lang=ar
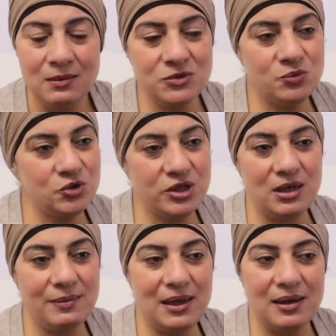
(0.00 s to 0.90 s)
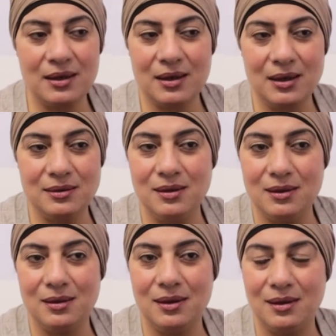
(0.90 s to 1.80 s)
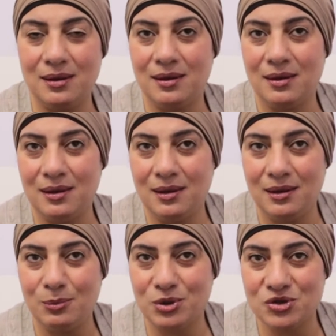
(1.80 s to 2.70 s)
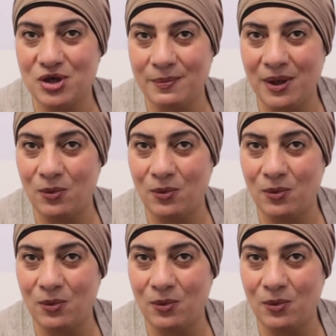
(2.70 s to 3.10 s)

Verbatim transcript: مش مشكله بقى خد البرشام